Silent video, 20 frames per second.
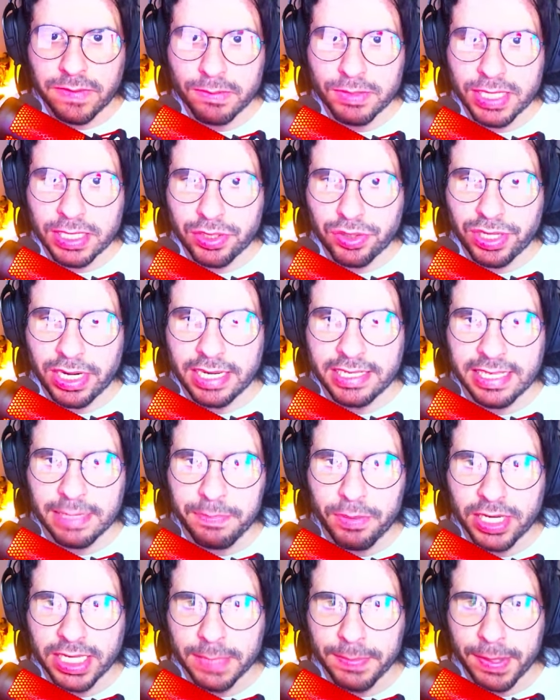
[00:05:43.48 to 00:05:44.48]
vamos acionar esta
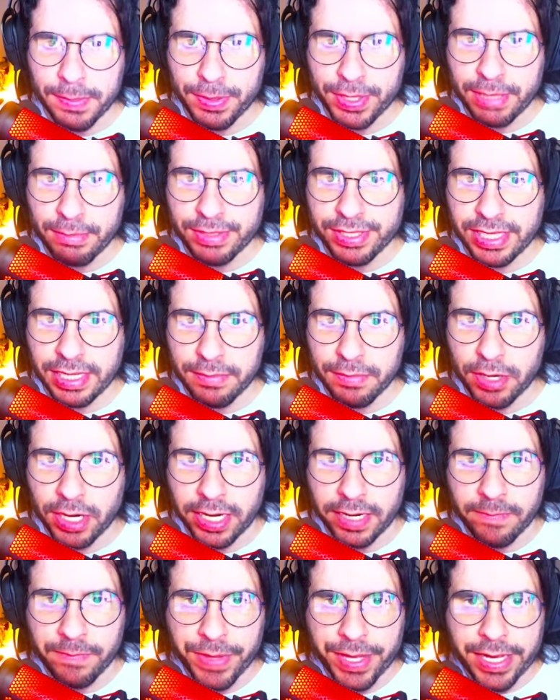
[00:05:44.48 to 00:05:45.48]
porta para podermos ir
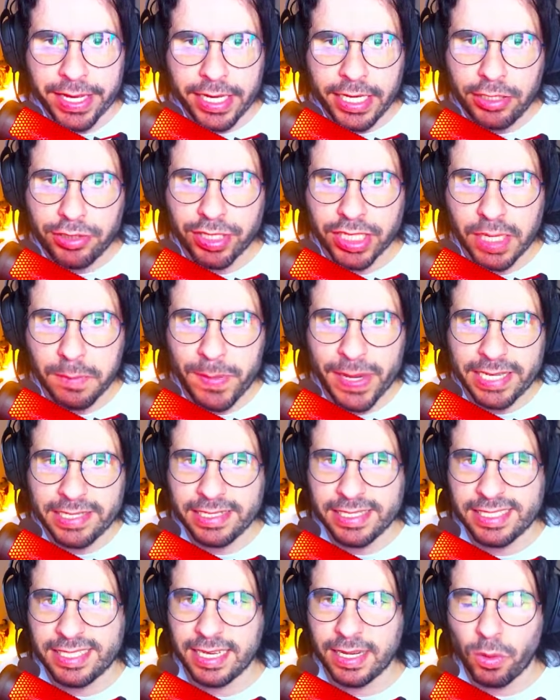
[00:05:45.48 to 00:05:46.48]
embora. Isso aqui
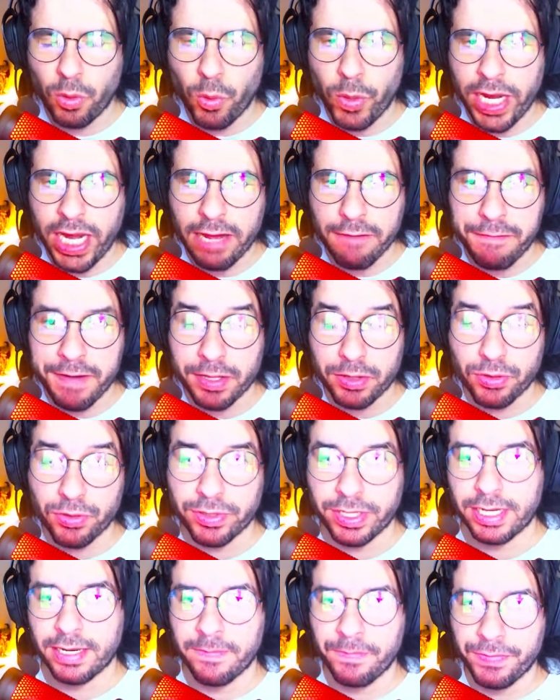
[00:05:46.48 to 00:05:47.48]
parece ser o
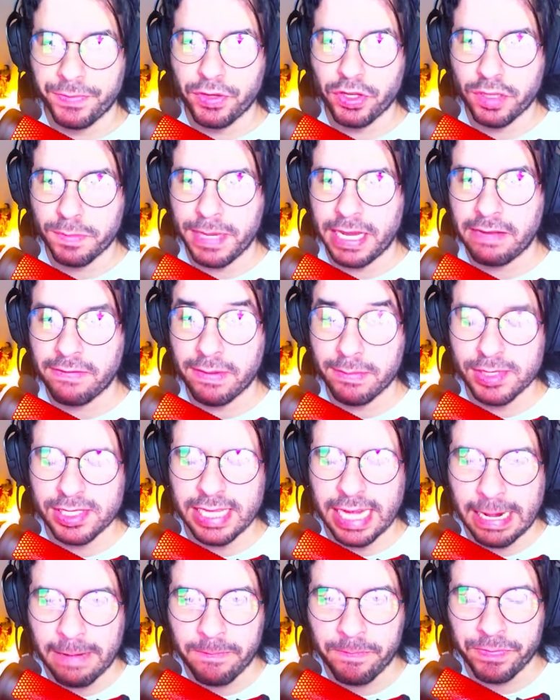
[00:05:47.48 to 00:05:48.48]
elevador. Tudo bem, vamos
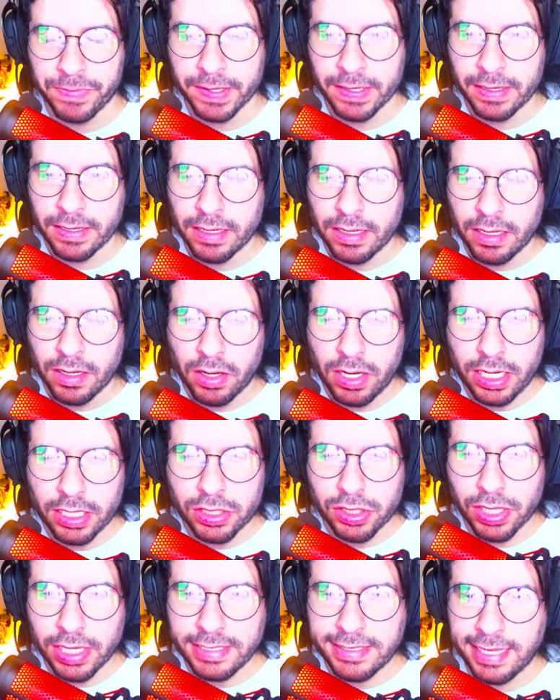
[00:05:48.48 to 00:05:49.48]
lá. Olha
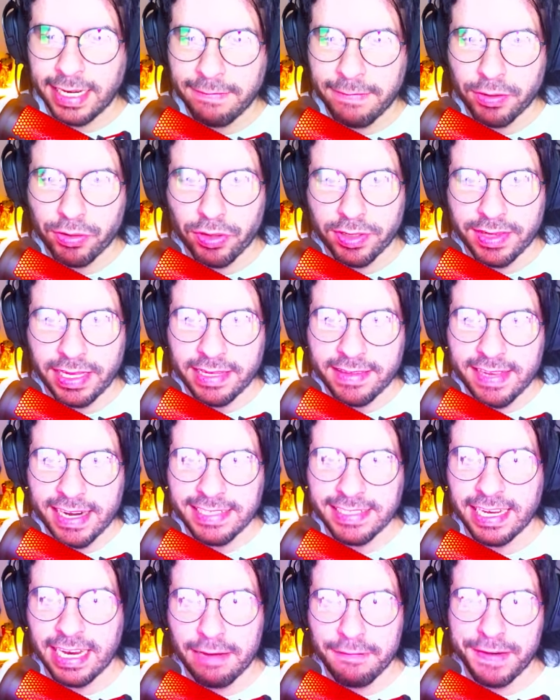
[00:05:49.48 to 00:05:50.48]
só, esse elevador tem
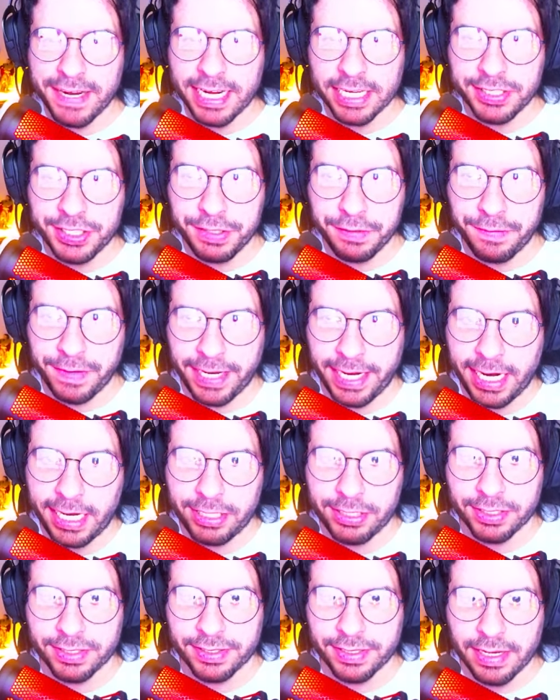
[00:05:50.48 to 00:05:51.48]
três alavancas
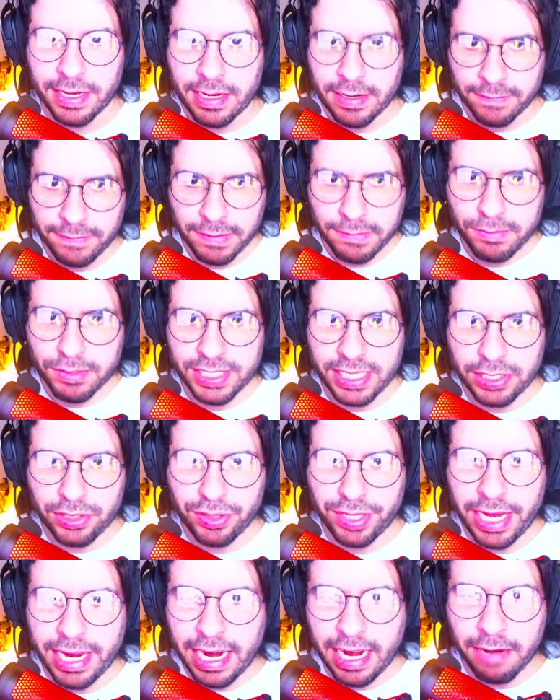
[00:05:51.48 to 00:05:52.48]
diferentes. Vamos
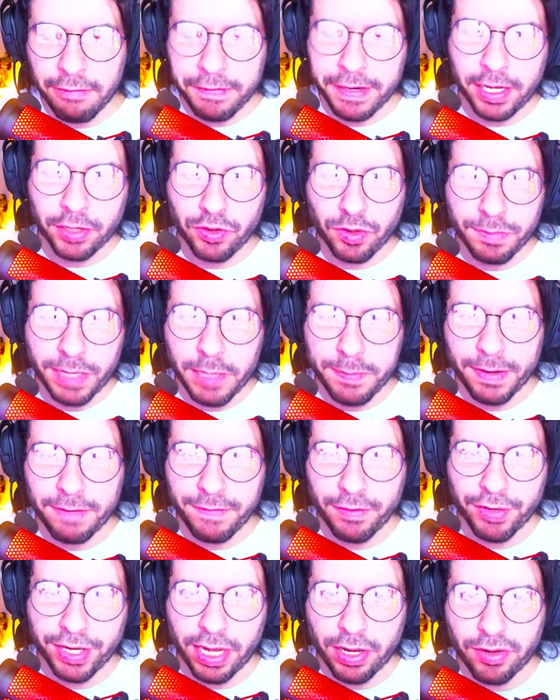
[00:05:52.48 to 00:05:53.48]
acionar a alavanca do meio para
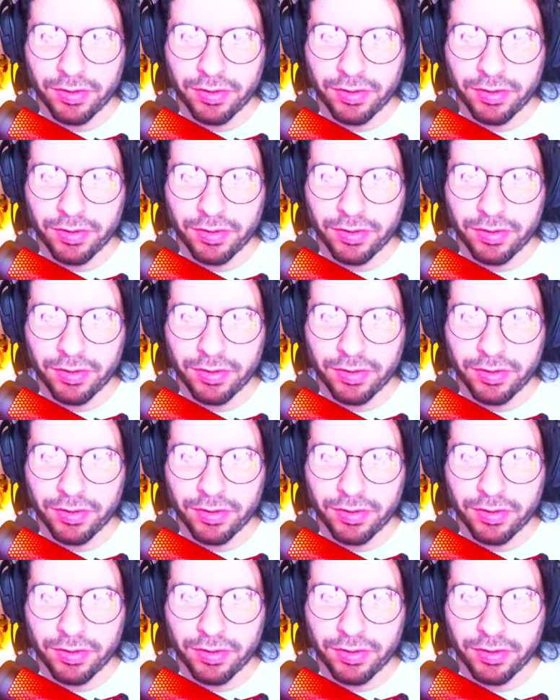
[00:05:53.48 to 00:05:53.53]
ver o que